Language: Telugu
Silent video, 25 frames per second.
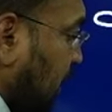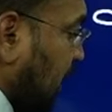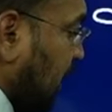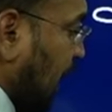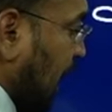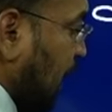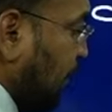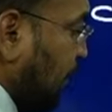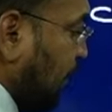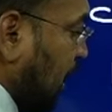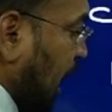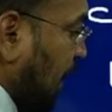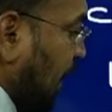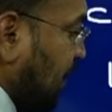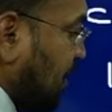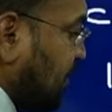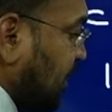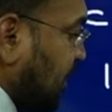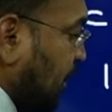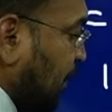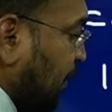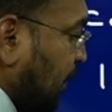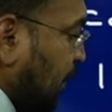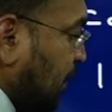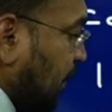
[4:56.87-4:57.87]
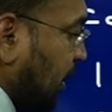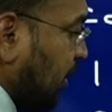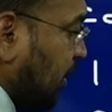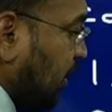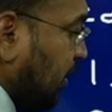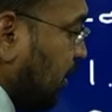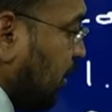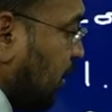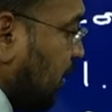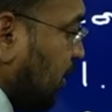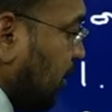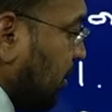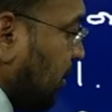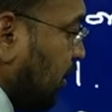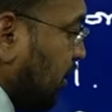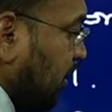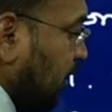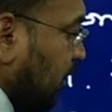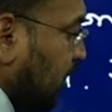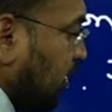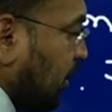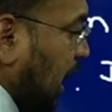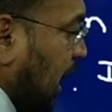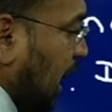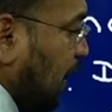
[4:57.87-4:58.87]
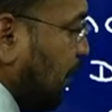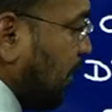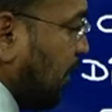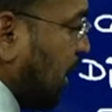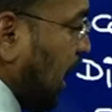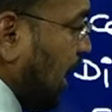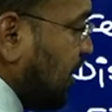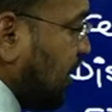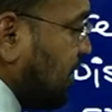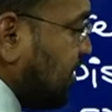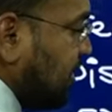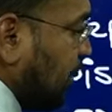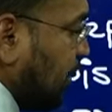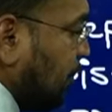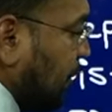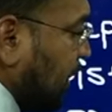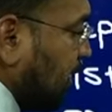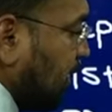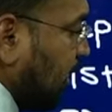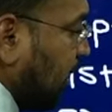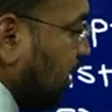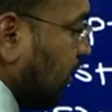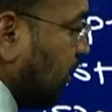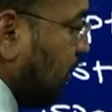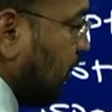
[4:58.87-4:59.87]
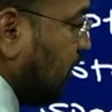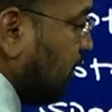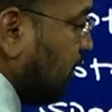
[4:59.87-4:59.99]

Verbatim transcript: టైం కాన్స్టెంట్ మెథడ్ టైం కాన్స్టెంట్ మెథడ్